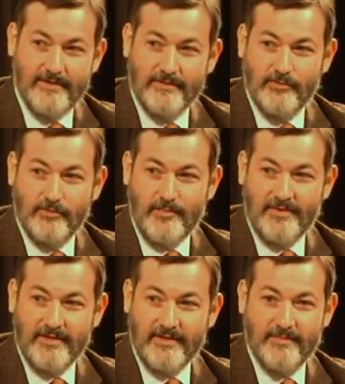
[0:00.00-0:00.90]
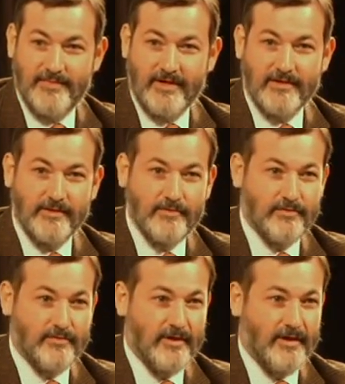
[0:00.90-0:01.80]
Yo aprendí de
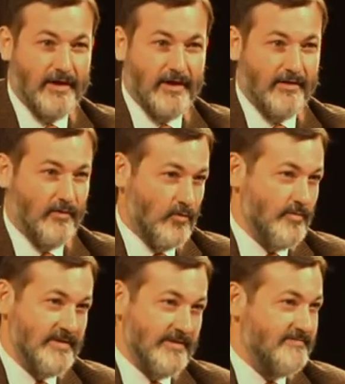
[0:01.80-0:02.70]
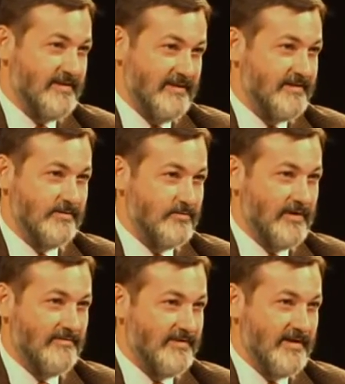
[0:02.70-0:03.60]
pequeñito a no cometer faltas de
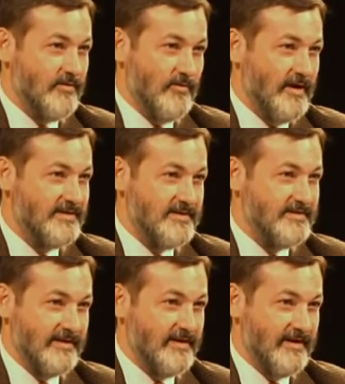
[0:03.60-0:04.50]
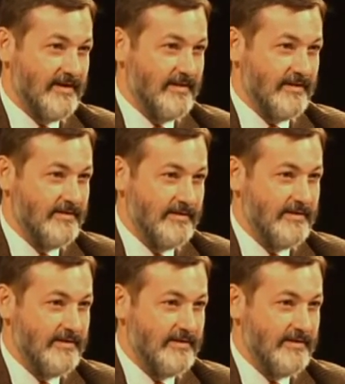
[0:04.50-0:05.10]
ortografía con la H intercalada